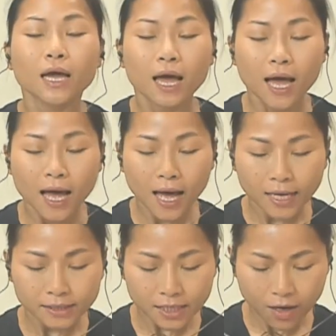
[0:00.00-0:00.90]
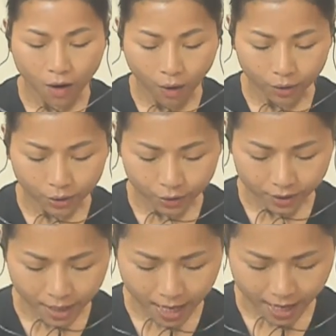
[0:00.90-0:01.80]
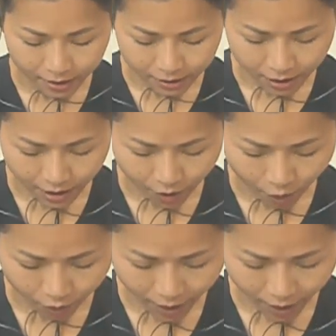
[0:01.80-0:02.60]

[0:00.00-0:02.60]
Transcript: หายใจออกกดคางชิดอกให้